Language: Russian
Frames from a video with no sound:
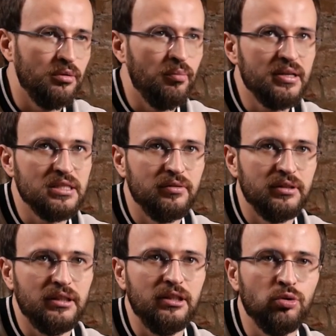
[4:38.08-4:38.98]
бы базовые
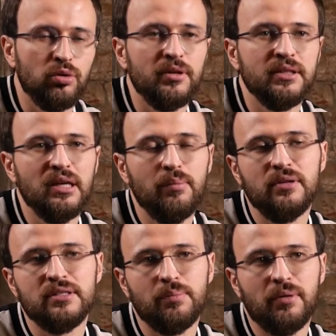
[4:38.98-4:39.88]
такие нормы
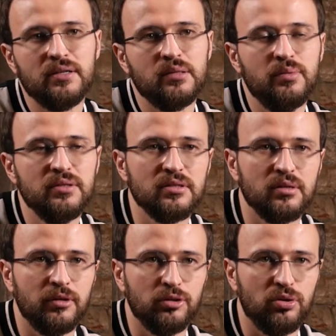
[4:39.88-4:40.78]
рентабельности по разным
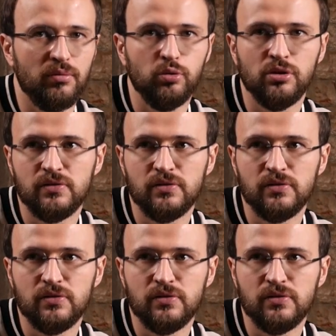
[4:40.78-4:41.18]
бизнесам, которые я могу